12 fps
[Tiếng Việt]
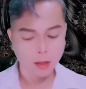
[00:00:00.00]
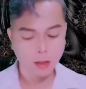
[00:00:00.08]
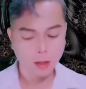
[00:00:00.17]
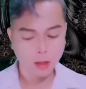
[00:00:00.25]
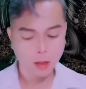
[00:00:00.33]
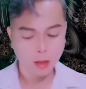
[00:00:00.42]

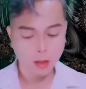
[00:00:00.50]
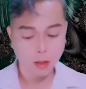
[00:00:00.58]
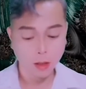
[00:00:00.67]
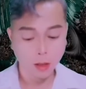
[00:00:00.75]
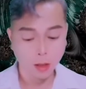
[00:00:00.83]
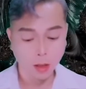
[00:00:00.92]
Ân Lang Qua
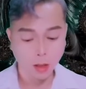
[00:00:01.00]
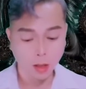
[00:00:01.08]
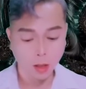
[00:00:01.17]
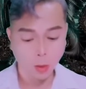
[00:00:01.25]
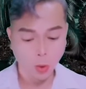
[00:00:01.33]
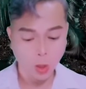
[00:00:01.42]
lập tức
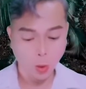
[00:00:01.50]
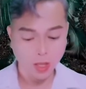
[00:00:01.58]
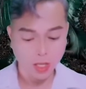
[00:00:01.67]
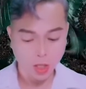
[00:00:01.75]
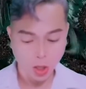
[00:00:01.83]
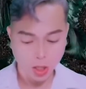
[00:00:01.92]
sa xuống giường,
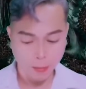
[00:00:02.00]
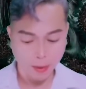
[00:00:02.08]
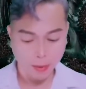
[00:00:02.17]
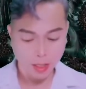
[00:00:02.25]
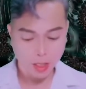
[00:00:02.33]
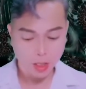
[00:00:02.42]

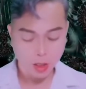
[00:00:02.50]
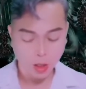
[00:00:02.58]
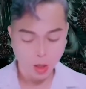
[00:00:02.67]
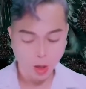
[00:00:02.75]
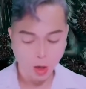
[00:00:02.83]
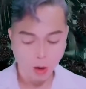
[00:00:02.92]
vươn
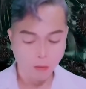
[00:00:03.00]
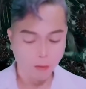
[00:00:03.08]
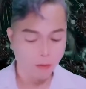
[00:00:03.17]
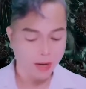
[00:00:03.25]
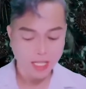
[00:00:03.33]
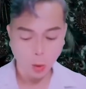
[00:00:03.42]
tay
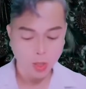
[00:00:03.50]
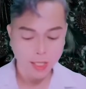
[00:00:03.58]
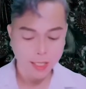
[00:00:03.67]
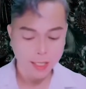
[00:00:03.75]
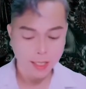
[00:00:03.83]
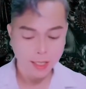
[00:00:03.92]
ôm chặt lấy
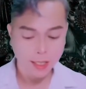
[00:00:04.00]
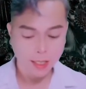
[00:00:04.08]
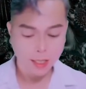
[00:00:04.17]
Ôn Dương qua